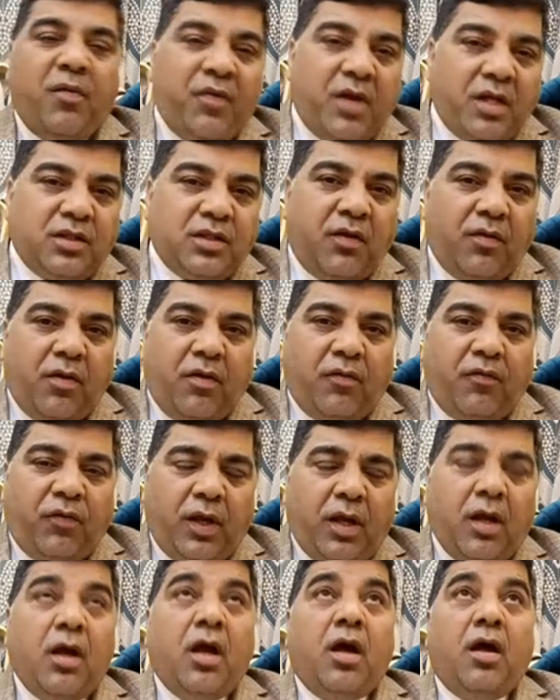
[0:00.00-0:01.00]
في نزل...
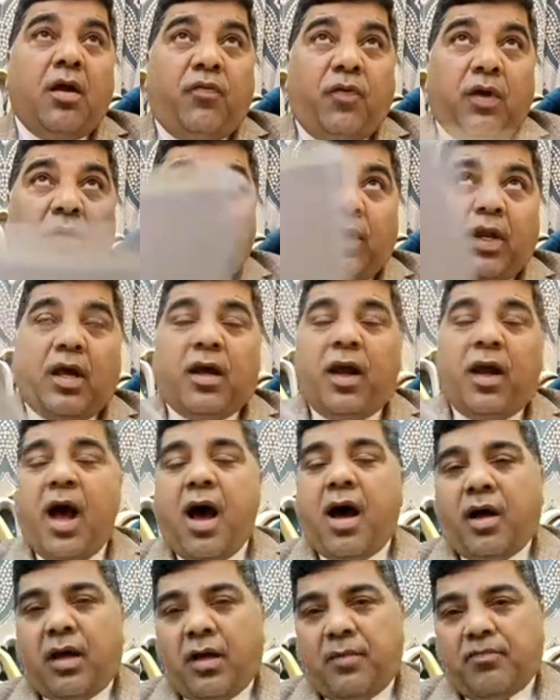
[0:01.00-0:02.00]
في في, في
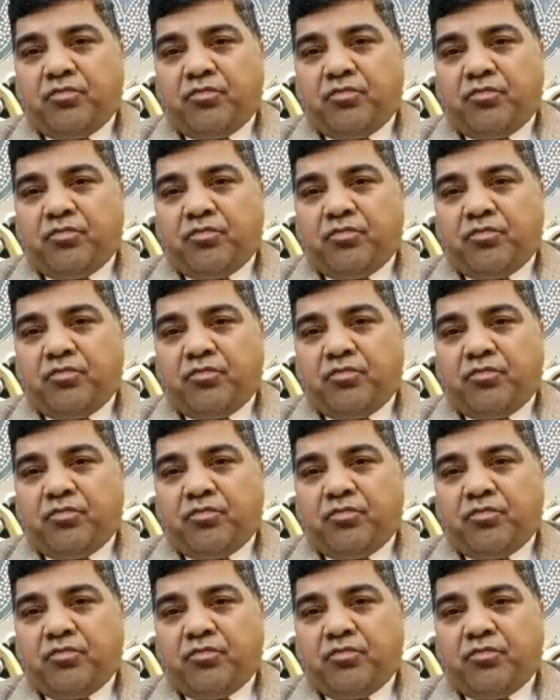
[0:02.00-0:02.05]
العراق